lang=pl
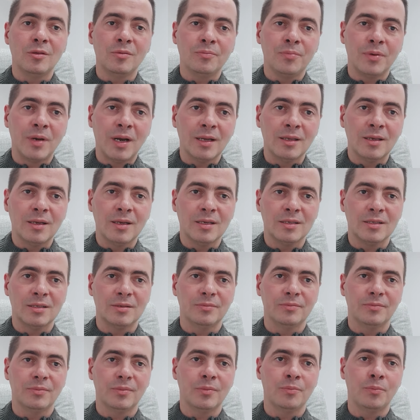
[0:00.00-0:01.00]
Pragnie
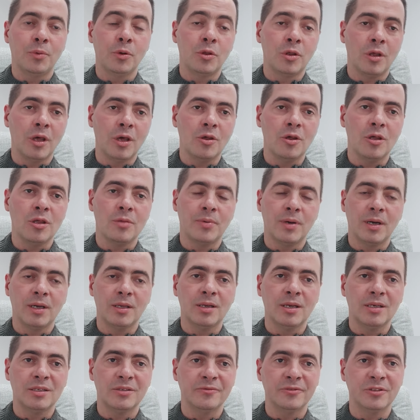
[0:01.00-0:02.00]
nas pocieszyć,
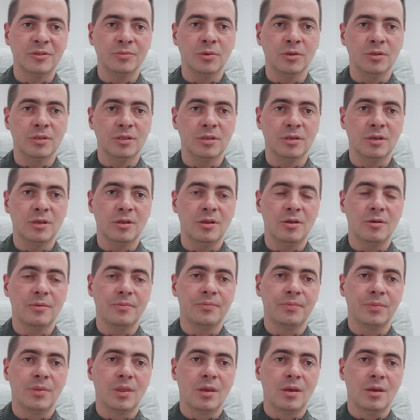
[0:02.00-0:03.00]
pragnie nas wzmocnić.
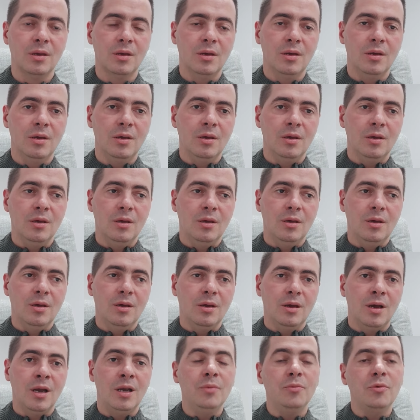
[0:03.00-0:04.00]

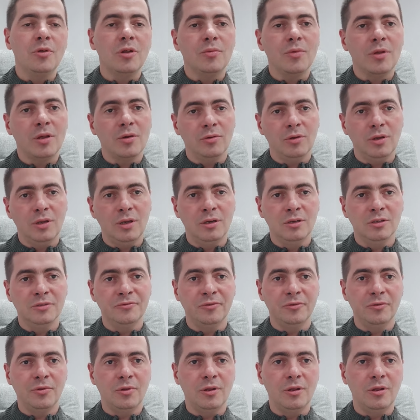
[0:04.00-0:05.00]
Ale musimy się do niego
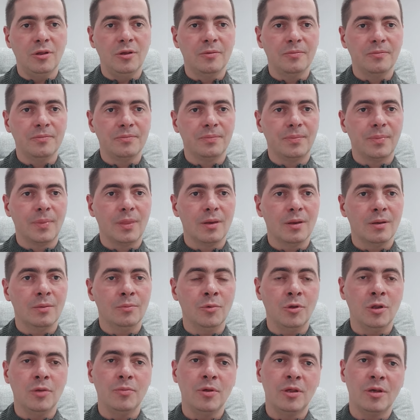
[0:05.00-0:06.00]
zwrócić.
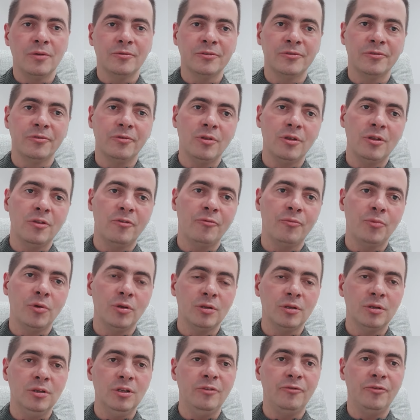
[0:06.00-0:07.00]
Musimy się zwrócić w
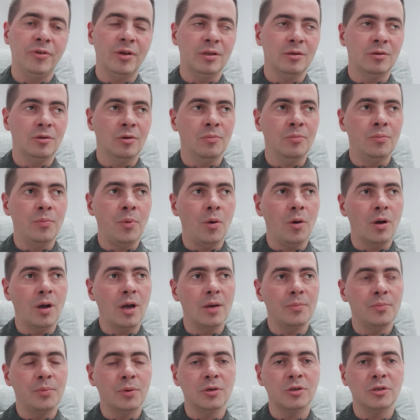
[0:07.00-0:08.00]
modlitwie do
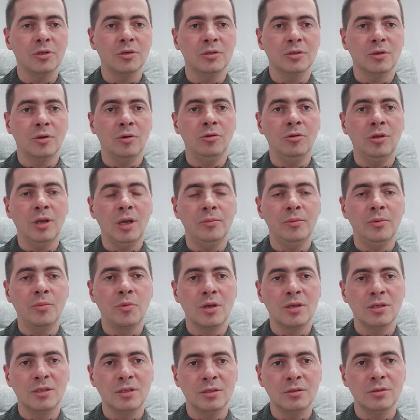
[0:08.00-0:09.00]
Boga, prosząc o to, aby
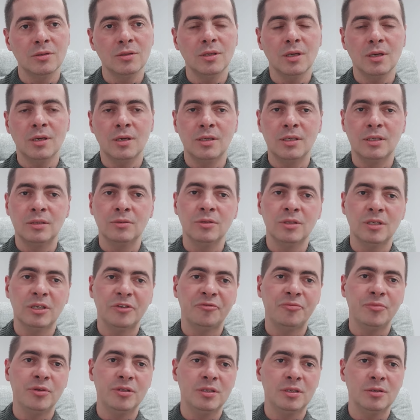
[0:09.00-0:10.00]
przez Jezusa Chrystusa
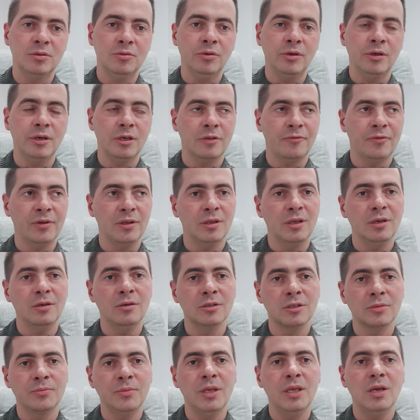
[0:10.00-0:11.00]
w mocy Ducha
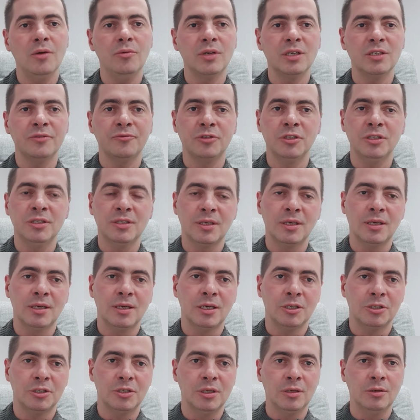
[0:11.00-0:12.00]
Świętego zmieniał nas wszystkich
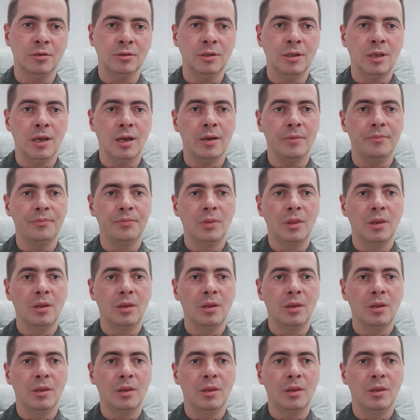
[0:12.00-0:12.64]
każdego dnia.